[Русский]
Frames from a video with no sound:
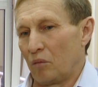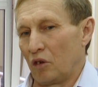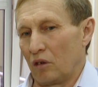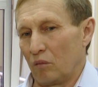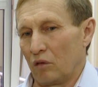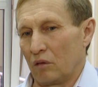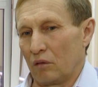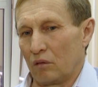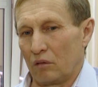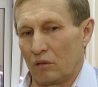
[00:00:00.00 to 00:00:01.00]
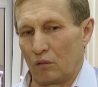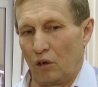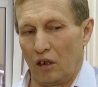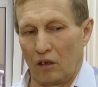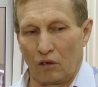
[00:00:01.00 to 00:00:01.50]
Поэтому, ну,
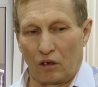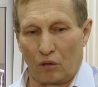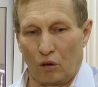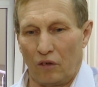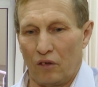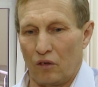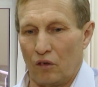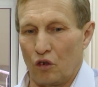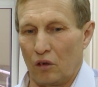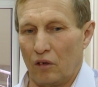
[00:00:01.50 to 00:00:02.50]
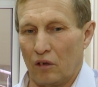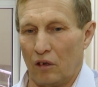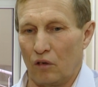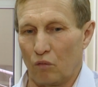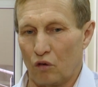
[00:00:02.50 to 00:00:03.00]
Ульяна, она ну, такой ответственный человек,
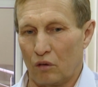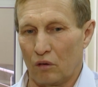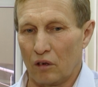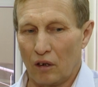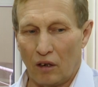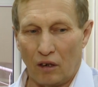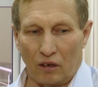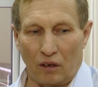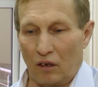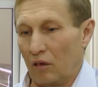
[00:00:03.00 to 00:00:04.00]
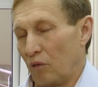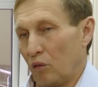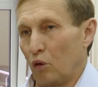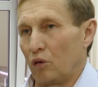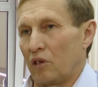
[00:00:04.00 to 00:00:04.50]
я думаю, что она, она в
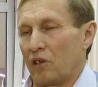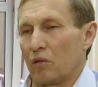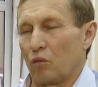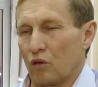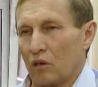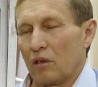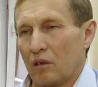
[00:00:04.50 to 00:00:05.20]
любой отрасли сможет